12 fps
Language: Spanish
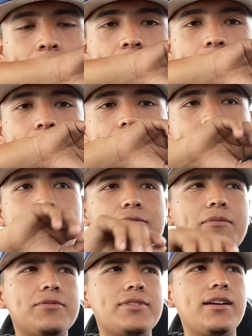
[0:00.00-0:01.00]
Y ahorita les voy
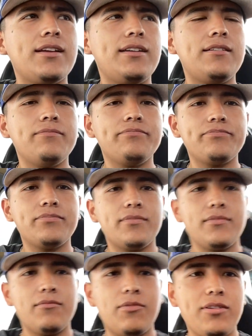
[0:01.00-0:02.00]
a mostrar el.
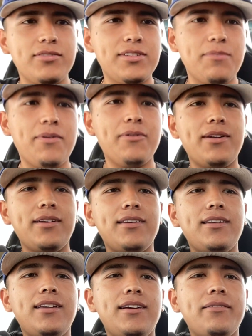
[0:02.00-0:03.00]
Bueno, si se puede ver aquí
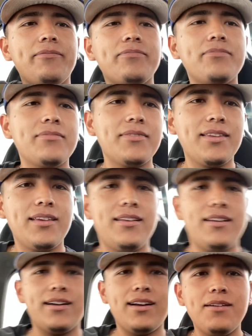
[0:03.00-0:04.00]
en la,
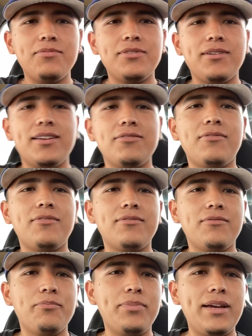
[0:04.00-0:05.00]
caja, pues aquí es un,
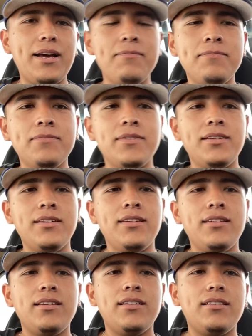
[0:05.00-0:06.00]
un pickup.
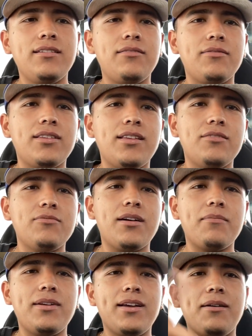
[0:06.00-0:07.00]
Ahorita les voy a
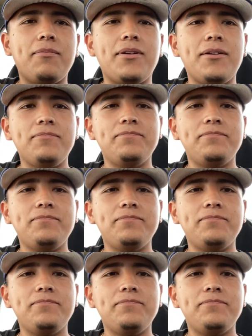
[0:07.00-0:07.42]
cambiar la cámara.